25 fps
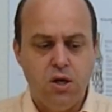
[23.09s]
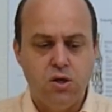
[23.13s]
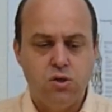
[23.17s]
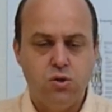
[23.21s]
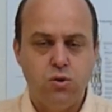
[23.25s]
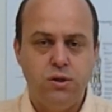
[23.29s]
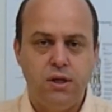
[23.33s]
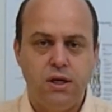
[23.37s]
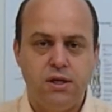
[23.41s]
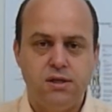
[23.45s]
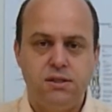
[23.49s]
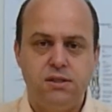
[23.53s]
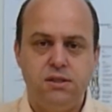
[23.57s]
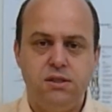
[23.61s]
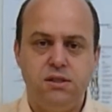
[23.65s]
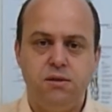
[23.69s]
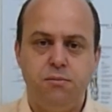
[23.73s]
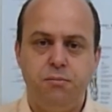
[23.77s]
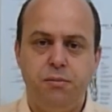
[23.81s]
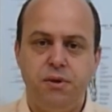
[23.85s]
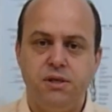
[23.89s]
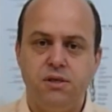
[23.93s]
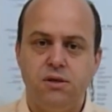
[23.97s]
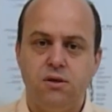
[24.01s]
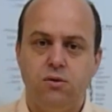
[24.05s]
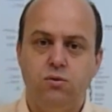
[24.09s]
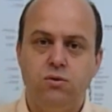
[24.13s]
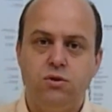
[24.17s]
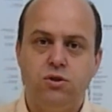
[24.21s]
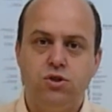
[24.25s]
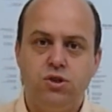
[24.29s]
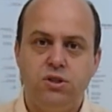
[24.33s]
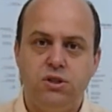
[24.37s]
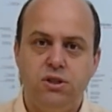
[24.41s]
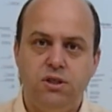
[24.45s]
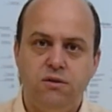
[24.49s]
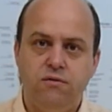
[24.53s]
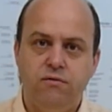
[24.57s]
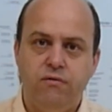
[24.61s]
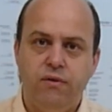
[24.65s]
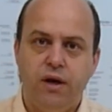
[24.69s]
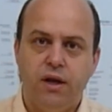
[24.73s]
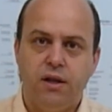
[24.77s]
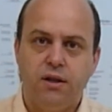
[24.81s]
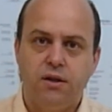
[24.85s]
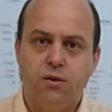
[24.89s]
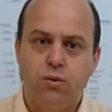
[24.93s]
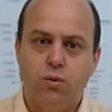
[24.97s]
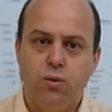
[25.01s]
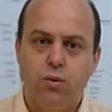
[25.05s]
sodass diese besser unterschieden
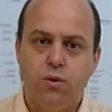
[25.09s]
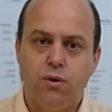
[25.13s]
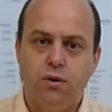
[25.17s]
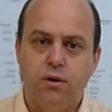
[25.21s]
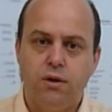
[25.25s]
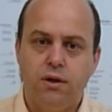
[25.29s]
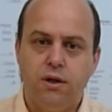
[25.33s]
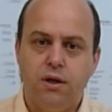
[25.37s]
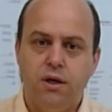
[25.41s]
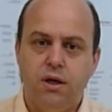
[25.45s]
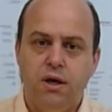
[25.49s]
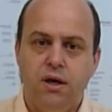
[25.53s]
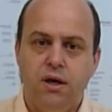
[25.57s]
werden können.